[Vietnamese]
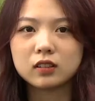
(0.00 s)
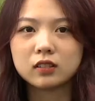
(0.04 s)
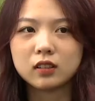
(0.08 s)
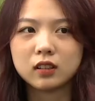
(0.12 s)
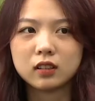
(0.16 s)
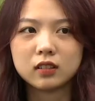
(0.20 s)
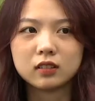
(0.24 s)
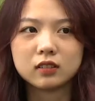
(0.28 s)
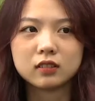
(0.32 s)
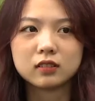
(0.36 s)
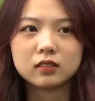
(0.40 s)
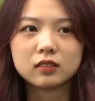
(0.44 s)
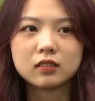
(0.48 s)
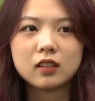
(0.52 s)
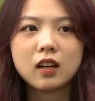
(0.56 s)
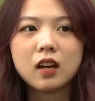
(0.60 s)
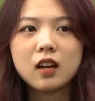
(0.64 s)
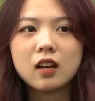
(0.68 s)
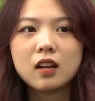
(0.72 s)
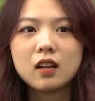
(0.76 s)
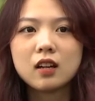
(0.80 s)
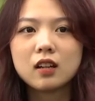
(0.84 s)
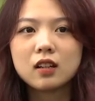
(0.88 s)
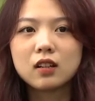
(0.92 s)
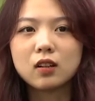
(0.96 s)
Họ thường
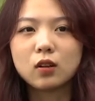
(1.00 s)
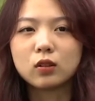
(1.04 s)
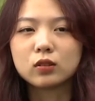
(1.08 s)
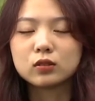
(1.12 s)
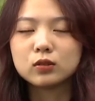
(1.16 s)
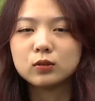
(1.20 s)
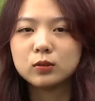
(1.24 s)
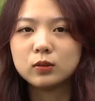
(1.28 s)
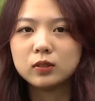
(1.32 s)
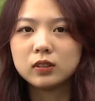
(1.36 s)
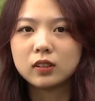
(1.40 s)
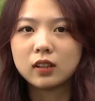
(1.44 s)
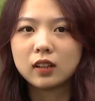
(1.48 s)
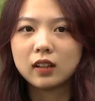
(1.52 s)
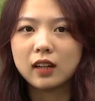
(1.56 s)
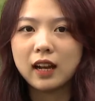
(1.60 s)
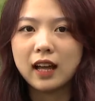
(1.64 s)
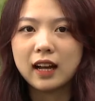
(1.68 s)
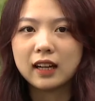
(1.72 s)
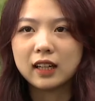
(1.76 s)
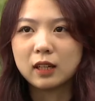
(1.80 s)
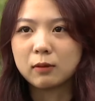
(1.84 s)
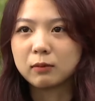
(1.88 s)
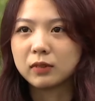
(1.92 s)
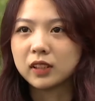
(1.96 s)
có xu
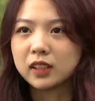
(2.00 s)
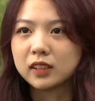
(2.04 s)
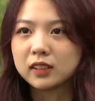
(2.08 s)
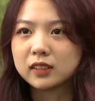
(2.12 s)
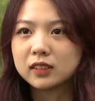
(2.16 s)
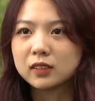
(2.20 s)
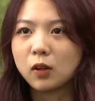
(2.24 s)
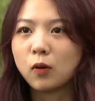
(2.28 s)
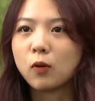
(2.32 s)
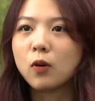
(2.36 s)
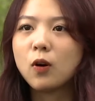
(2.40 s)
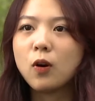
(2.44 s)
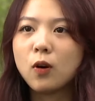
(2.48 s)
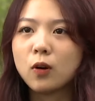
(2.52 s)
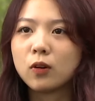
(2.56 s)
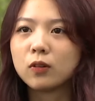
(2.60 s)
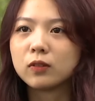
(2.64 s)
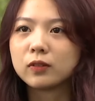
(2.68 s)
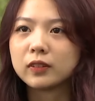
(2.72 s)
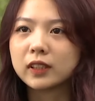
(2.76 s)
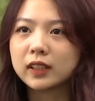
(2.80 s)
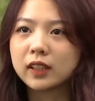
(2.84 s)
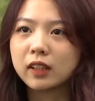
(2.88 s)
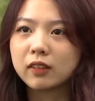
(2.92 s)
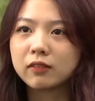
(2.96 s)
hướng là cảm thấy xấu
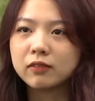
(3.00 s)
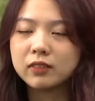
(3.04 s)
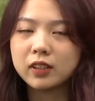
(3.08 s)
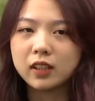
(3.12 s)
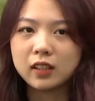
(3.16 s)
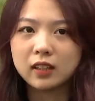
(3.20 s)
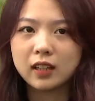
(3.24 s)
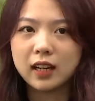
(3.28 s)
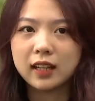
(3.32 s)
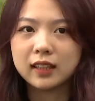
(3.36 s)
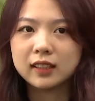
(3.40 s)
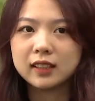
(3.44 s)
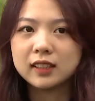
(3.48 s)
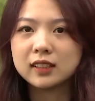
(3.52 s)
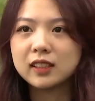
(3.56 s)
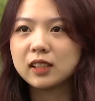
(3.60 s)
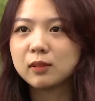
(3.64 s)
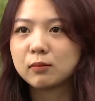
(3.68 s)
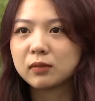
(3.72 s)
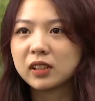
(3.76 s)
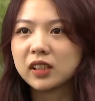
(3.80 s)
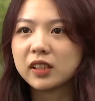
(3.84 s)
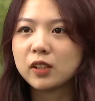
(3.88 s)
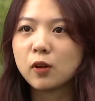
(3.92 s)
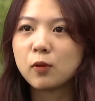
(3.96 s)
hổ về cái việc là
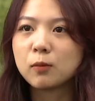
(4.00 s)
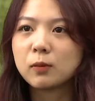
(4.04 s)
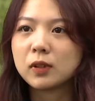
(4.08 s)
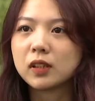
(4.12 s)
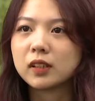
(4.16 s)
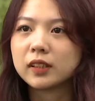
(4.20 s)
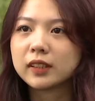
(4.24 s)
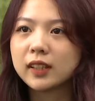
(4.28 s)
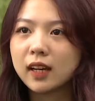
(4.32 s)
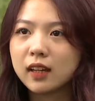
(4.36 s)
đi tìm tình yêu